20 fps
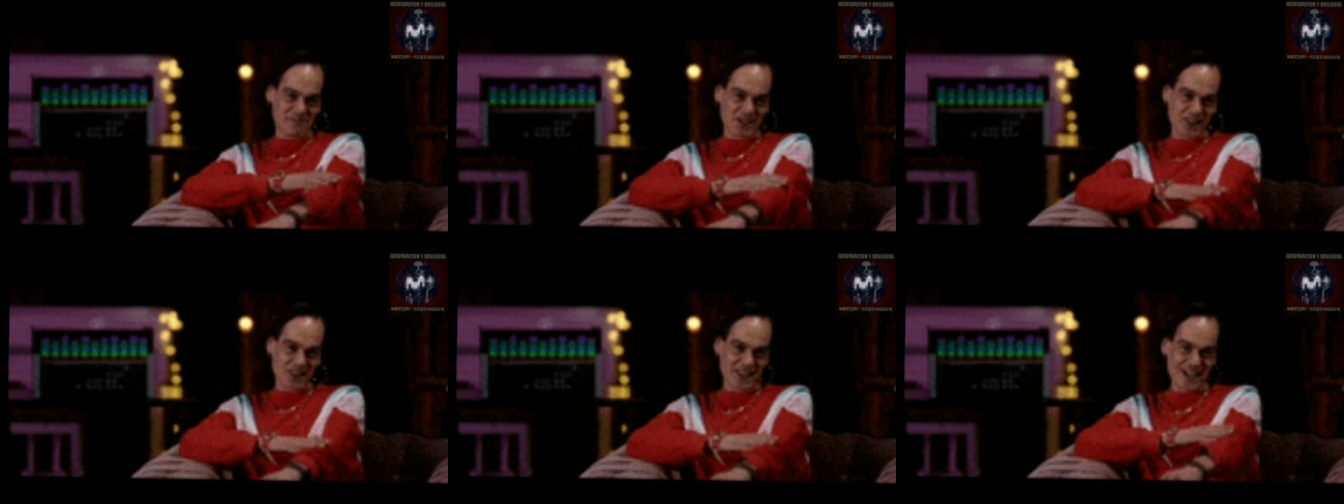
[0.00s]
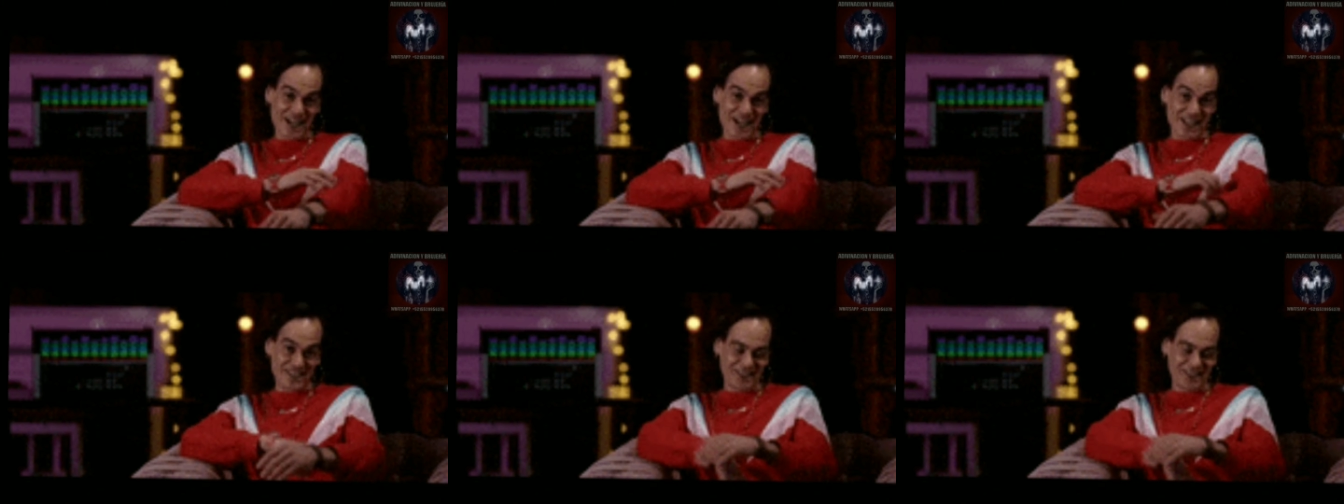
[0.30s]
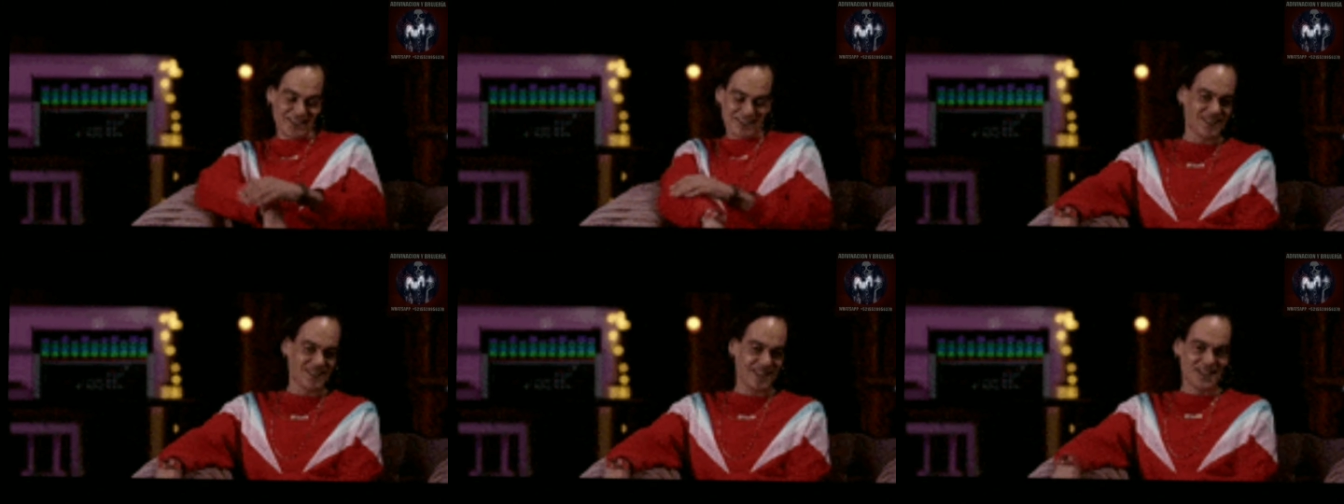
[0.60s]
piel sin
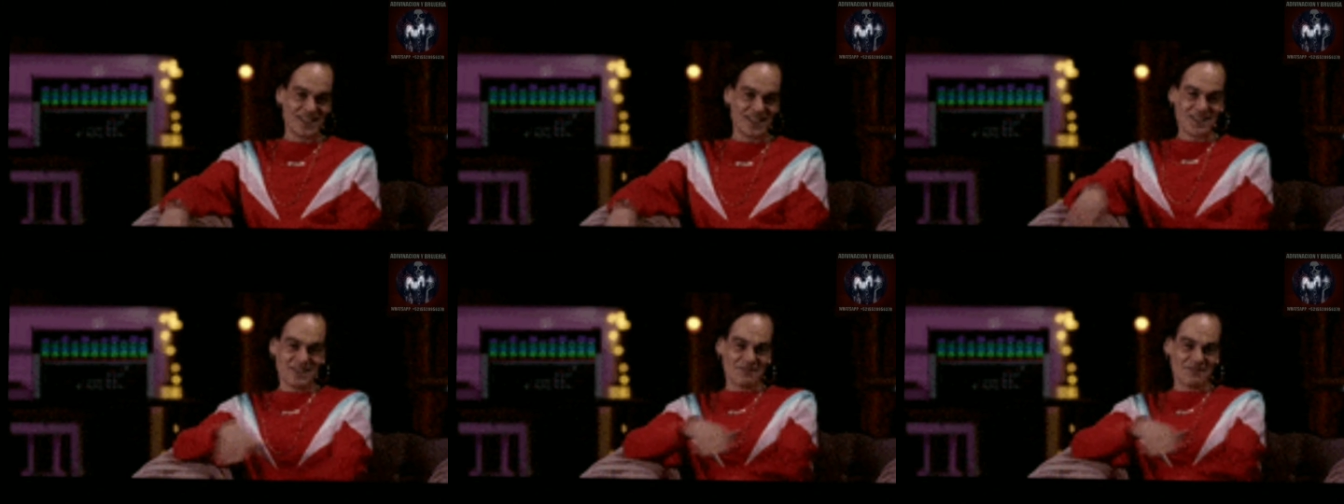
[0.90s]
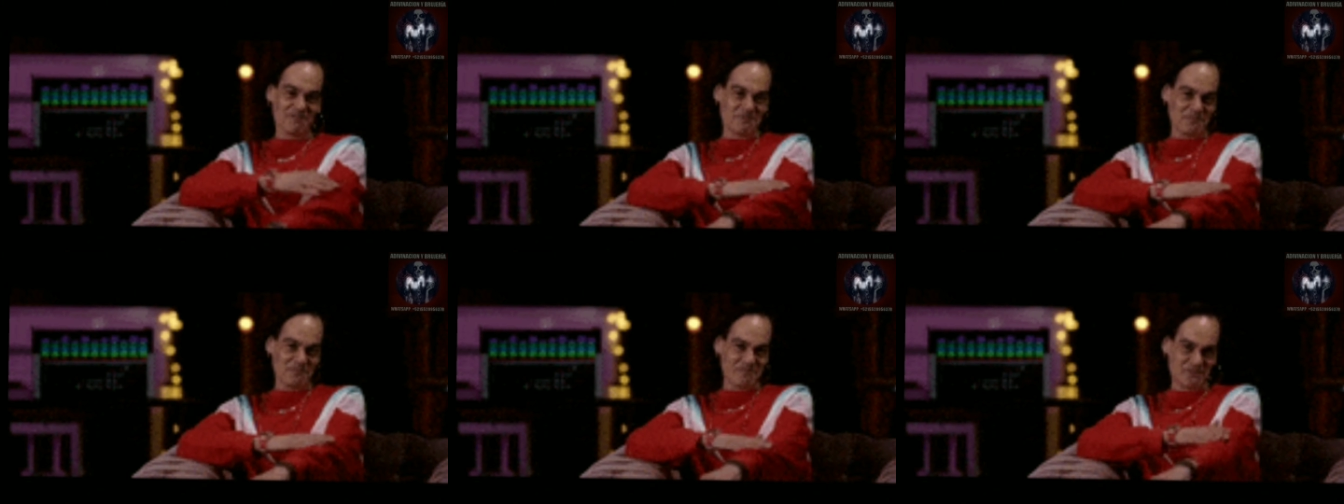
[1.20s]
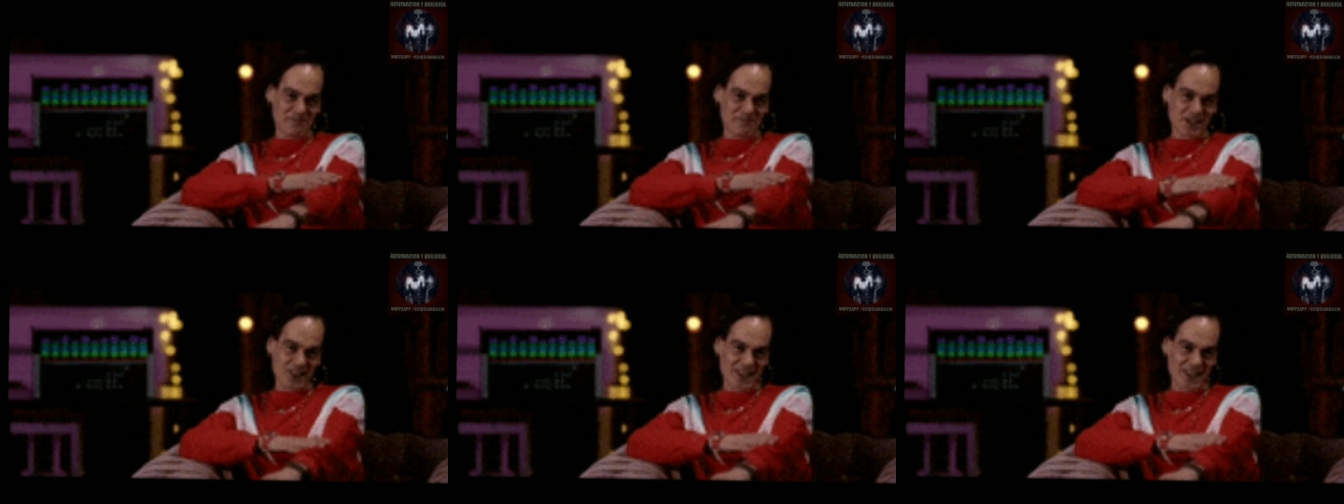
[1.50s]
razón
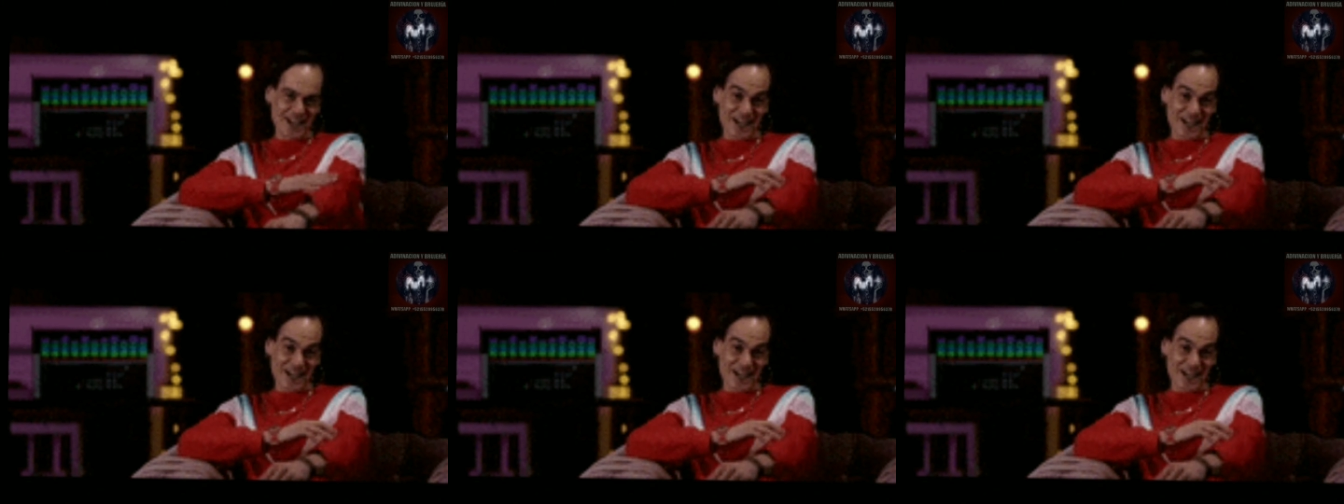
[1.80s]
aparente?